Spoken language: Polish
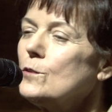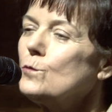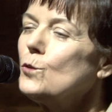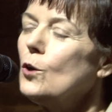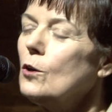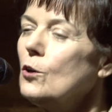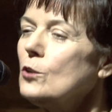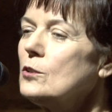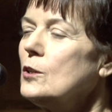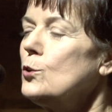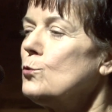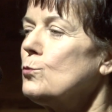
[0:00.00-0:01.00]
z ofertą
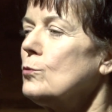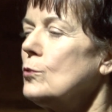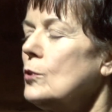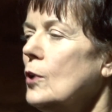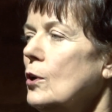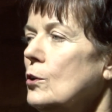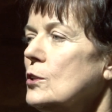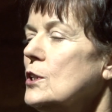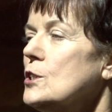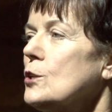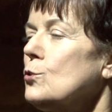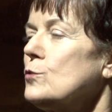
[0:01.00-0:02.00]
ochotniczych
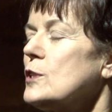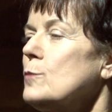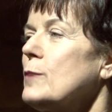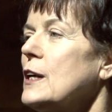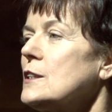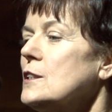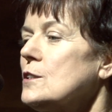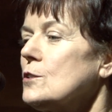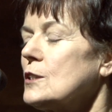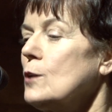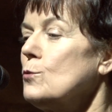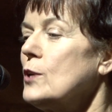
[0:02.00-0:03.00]
chówców pracy,
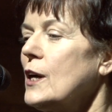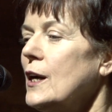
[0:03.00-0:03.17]
który od